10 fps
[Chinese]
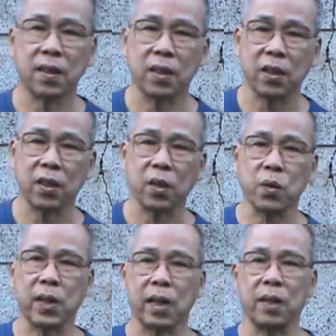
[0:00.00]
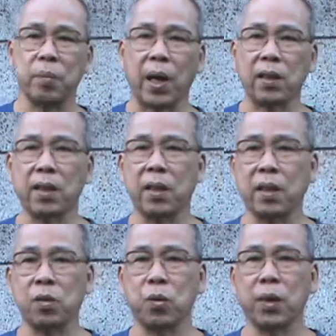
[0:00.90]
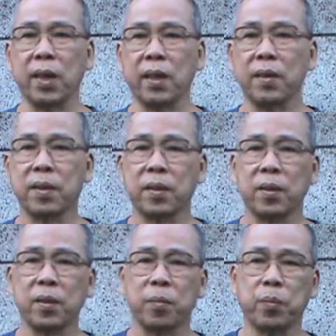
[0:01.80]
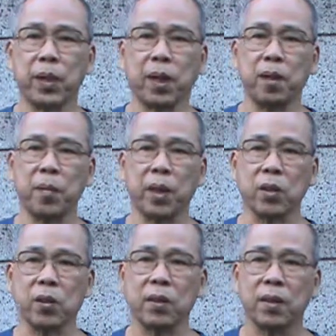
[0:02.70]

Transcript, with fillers: 走在路上你马上就可以认出我了，不要一秒钟。